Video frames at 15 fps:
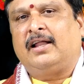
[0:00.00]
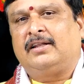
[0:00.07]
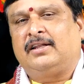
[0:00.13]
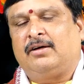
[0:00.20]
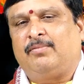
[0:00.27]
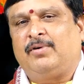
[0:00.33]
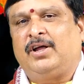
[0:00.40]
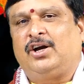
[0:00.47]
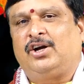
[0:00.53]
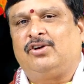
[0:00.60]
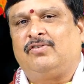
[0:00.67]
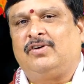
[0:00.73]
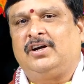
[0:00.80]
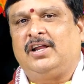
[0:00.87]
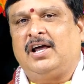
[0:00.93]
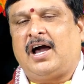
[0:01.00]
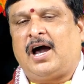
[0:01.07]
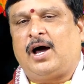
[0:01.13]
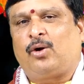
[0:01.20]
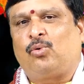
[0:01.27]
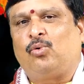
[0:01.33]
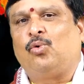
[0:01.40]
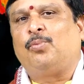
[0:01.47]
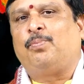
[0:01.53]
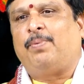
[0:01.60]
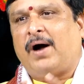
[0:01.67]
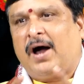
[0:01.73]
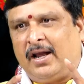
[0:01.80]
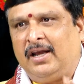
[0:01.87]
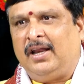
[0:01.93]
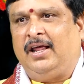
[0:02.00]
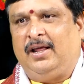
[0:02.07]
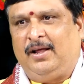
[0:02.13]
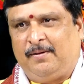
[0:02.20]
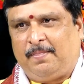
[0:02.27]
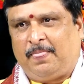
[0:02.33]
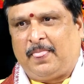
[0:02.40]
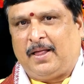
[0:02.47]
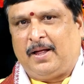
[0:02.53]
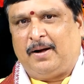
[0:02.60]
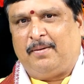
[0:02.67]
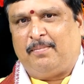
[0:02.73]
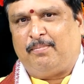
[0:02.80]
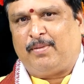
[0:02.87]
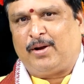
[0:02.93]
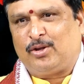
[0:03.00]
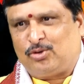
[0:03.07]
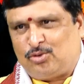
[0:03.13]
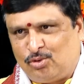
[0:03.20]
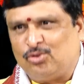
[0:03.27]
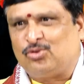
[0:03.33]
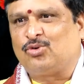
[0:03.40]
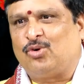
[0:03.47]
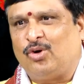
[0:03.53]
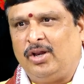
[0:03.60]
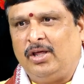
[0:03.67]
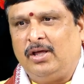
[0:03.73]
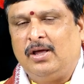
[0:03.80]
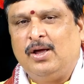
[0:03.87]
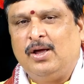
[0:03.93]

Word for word: అందమైనటువంటి ఆ రూపాన్ని మనం చూసుకొని